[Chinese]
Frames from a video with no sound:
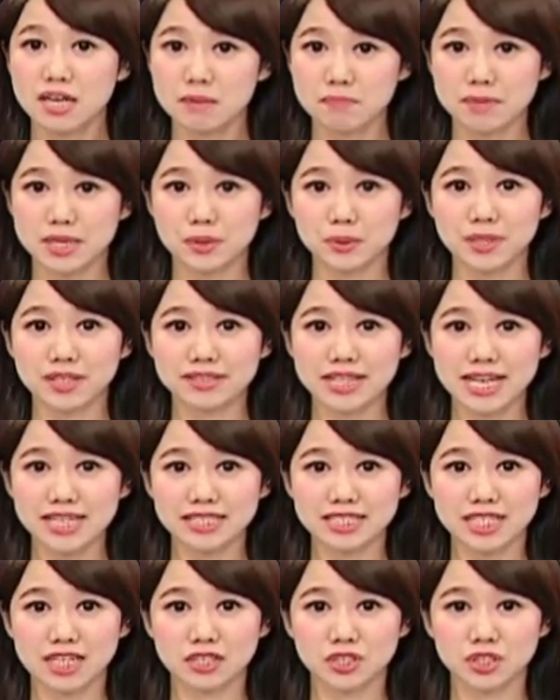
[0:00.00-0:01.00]
美元太
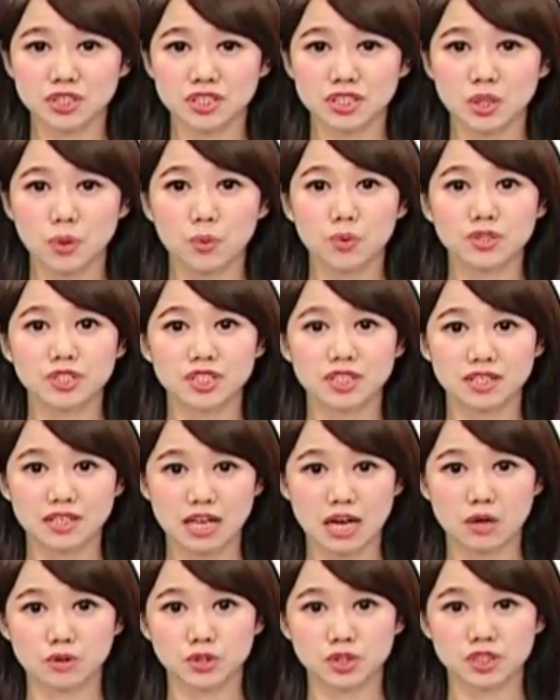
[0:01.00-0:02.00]
强势或是
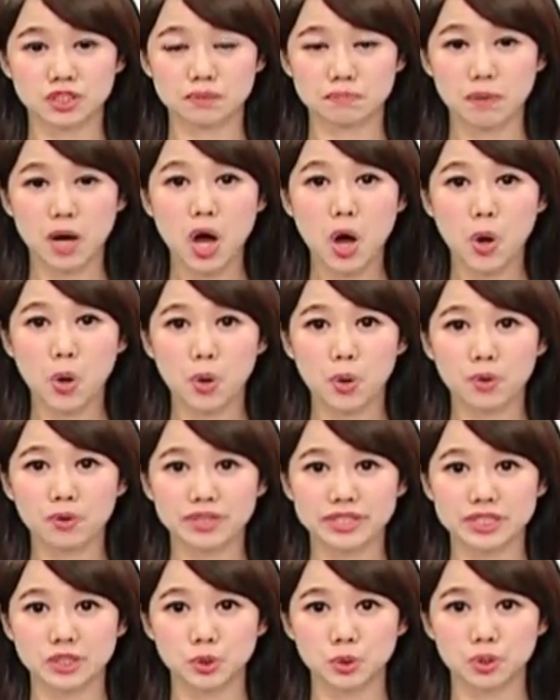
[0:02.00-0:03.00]
老是炮轰
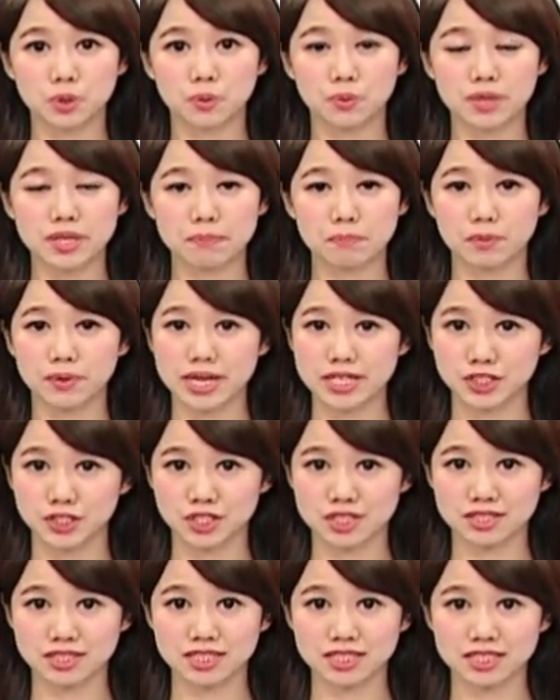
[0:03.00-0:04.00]
联准会不该
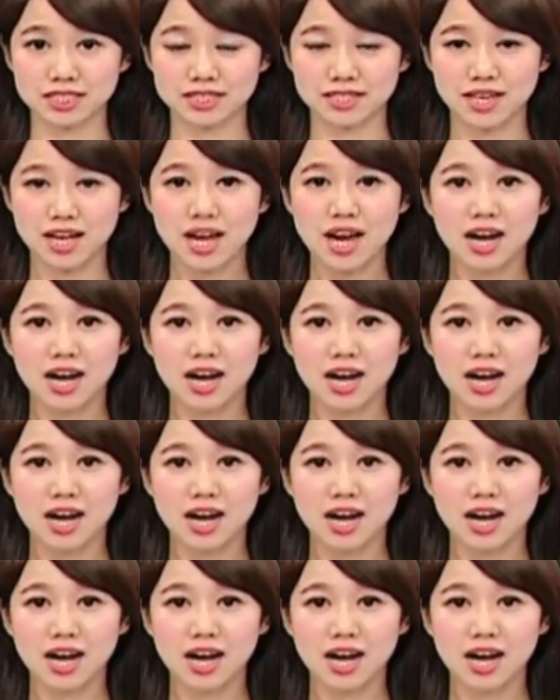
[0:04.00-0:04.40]
升息，